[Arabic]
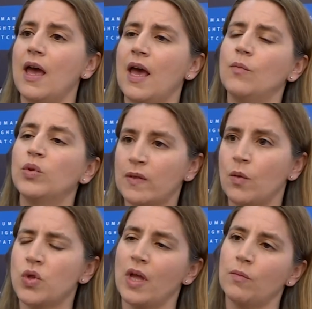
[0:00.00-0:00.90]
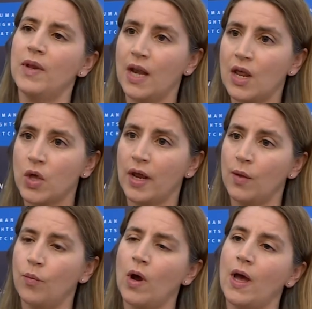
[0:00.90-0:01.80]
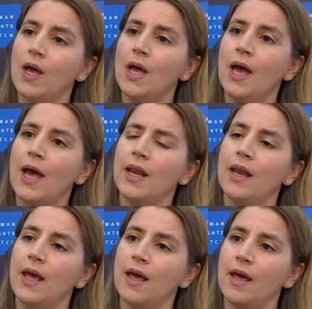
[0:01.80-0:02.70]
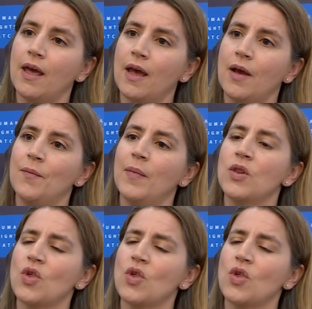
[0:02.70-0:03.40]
المتزوجات من الأجانب ومن